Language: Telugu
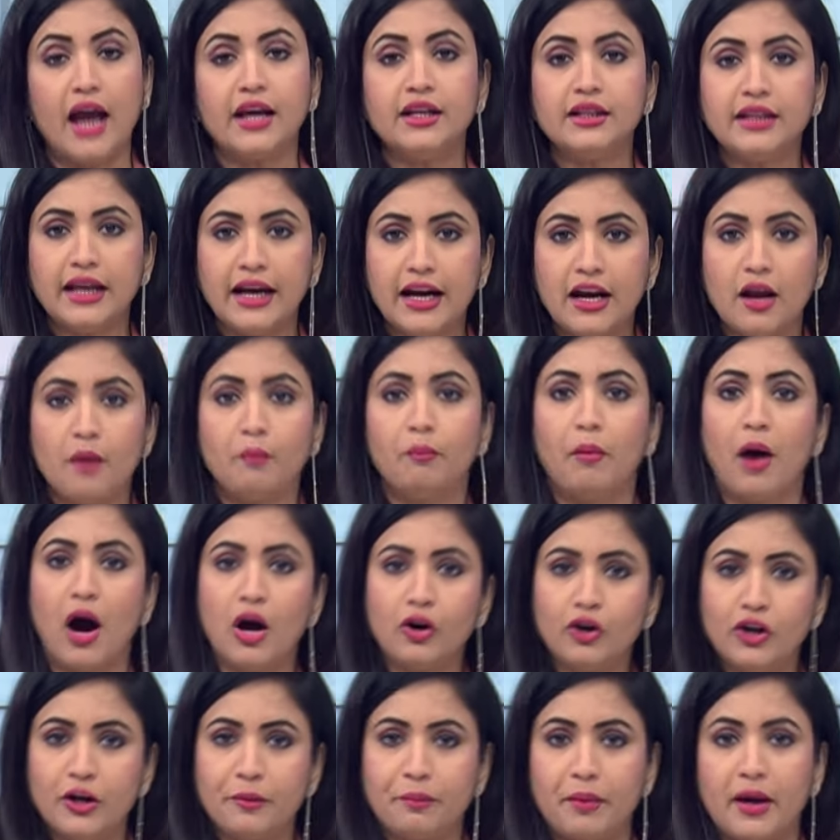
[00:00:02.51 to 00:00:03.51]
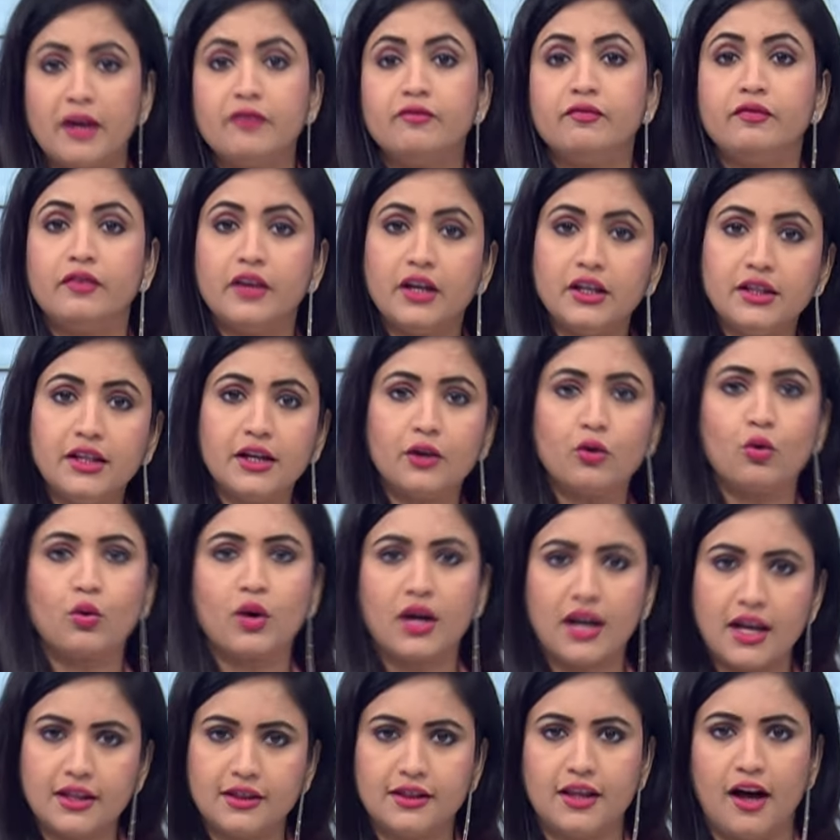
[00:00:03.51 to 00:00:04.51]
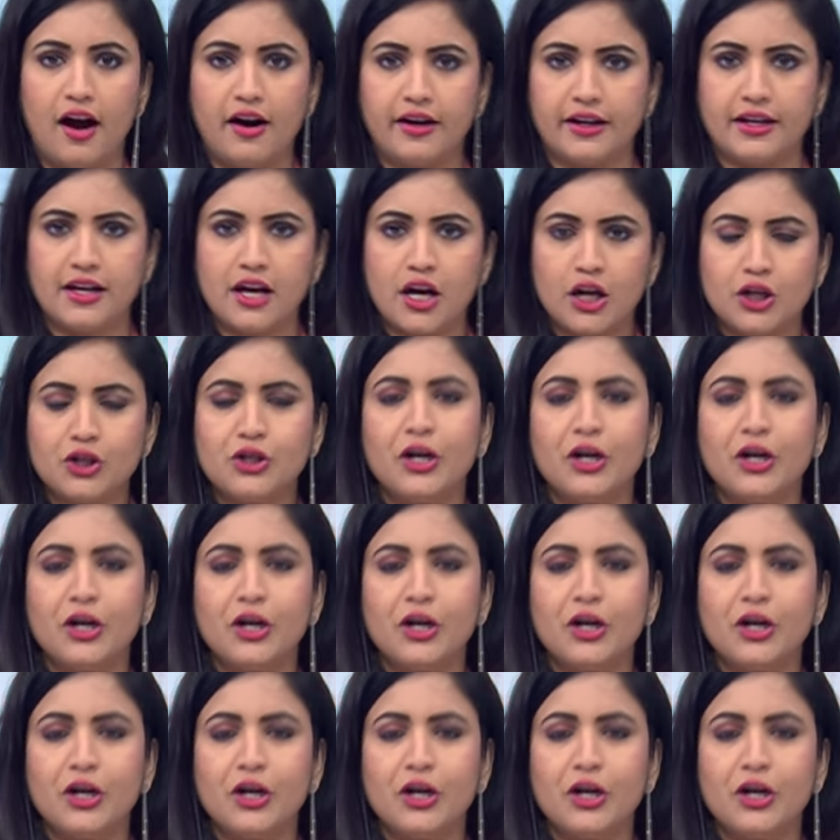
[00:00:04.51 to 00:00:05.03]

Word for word: ఐదేళ్ల బాలుడిపై వీధి కుక్కల దాడి